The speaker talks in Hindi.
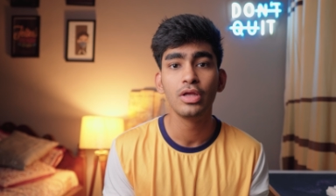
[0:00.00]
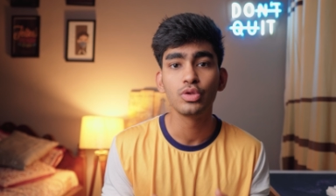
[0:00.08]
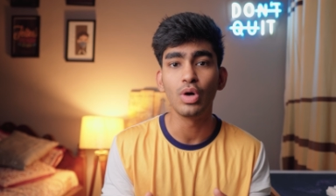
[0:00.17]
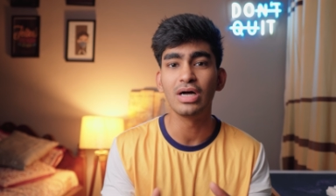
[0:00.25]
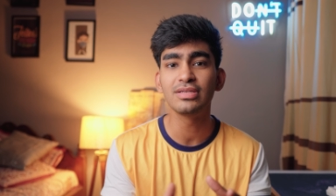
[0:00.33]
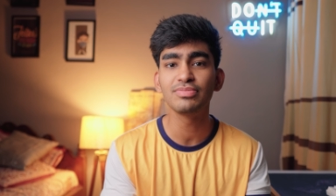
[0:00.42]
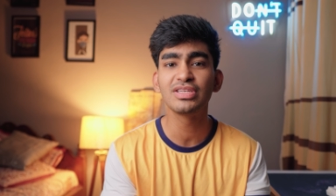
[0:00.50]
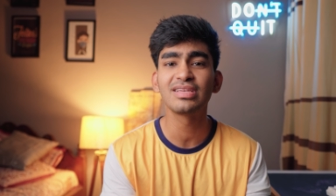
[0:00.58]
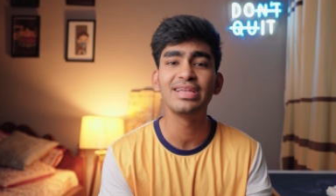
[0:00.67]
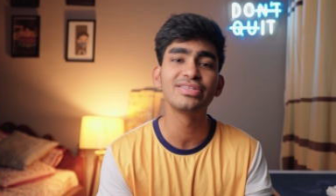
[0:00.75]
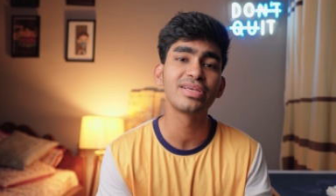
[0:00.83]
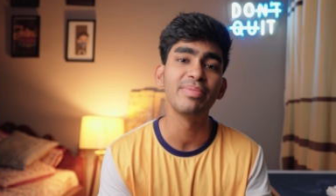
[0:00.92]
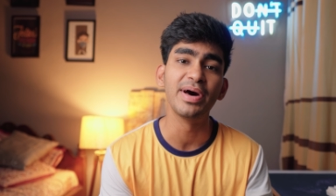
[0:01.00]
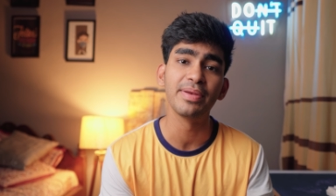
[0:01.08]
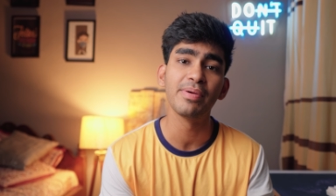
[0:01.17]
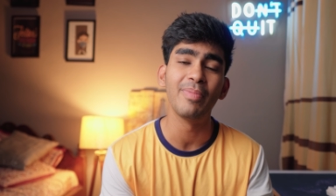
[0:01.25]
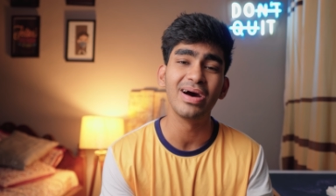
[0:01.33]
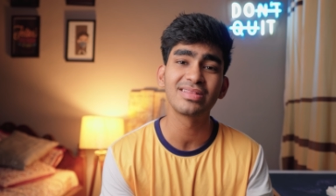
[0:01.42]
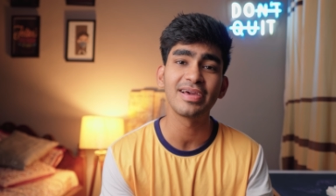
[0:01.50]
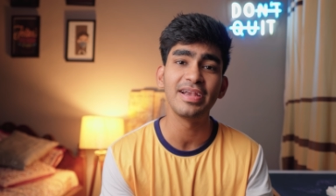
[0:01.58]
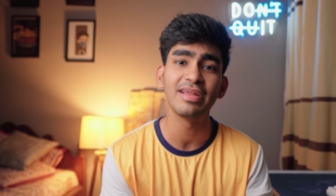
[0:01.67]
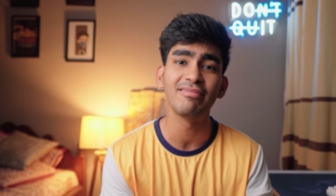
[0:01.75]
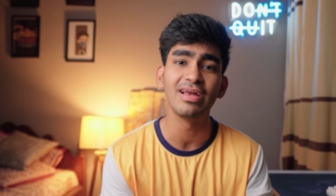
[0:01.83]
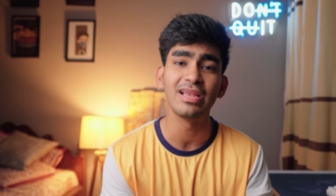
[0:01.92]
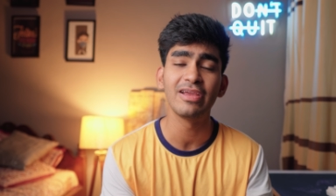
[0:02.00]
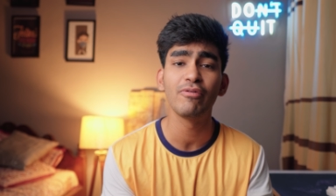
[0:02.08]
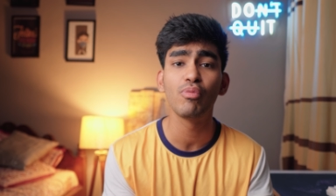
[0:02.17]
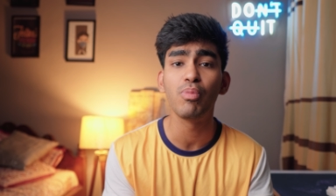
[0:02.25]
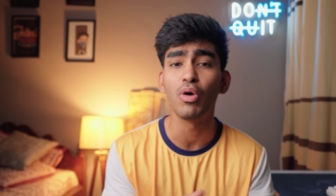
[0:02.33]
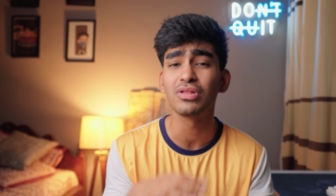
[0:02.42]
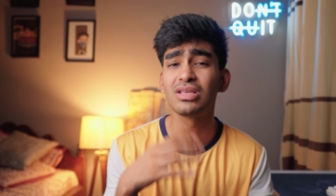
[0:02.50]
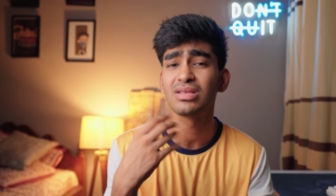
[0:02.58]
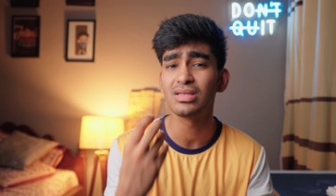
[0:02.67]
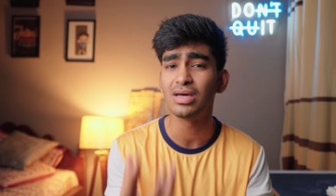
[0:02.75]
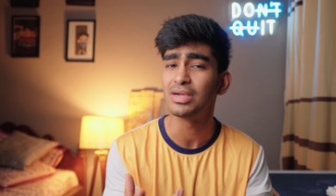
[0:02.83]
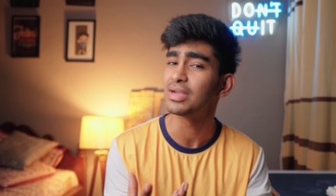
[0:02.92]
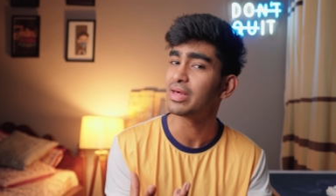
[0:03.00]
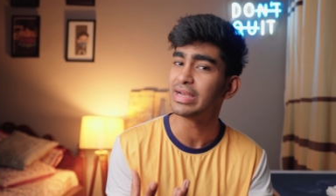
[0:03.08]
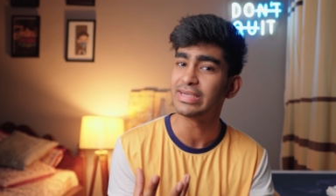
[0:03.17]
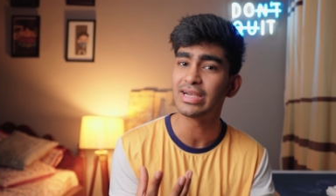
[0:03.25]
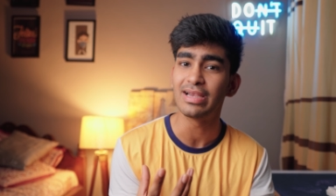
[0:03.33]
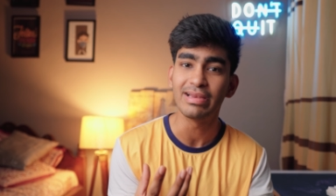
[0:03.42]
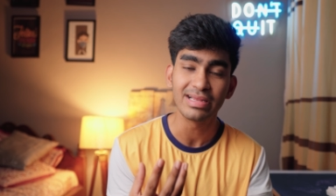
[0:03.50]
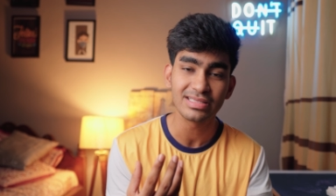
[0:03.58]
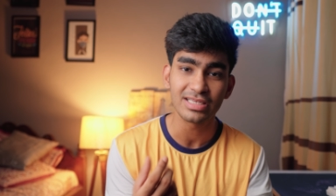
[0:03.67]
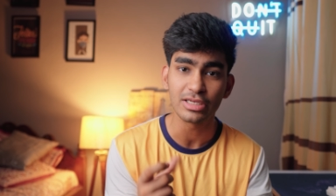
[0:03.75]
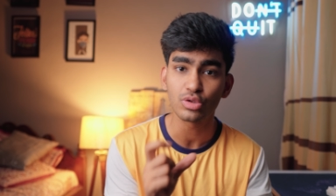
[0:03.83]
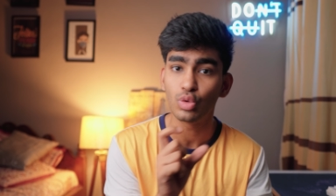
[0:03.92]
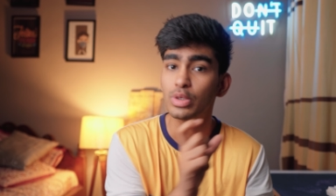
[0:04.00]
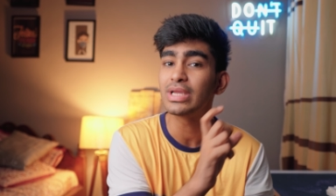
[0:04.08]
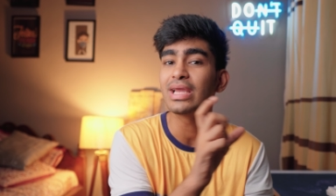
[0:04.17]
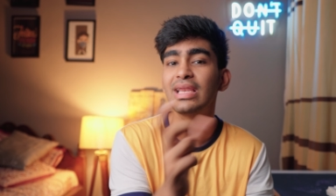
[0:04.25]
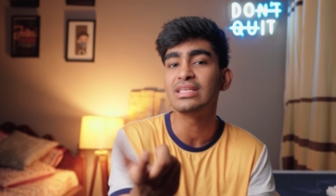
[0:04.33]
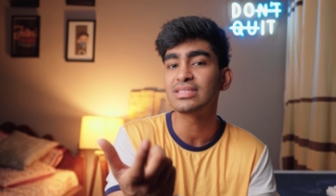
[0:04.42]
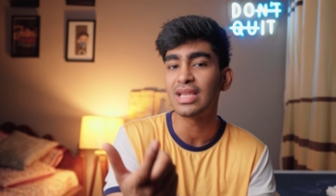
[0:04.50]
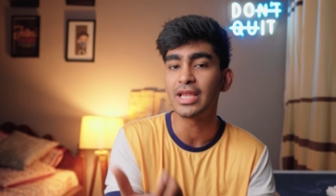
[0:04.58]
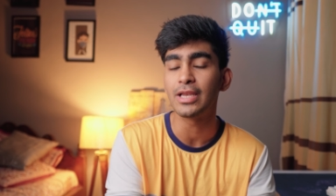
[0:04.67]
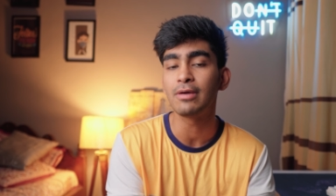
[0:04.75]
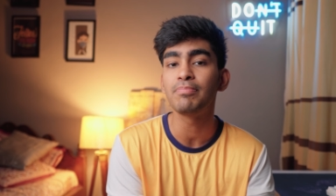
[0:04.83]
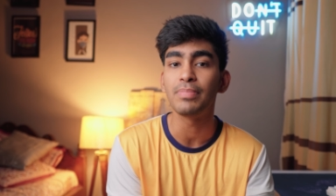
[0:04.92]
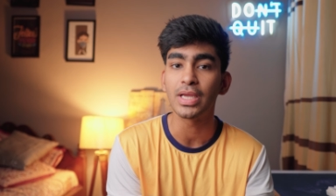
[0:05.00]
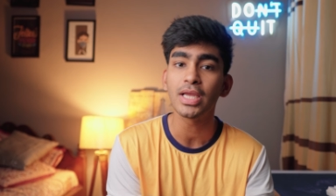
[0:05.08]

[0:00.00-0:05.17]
तो आज हम जिस लेंस के बारे में बात करने वाले हैं वो बहुत ही ज़्यादा अंडर लेंस है सोनी के लेंस लाइनअप में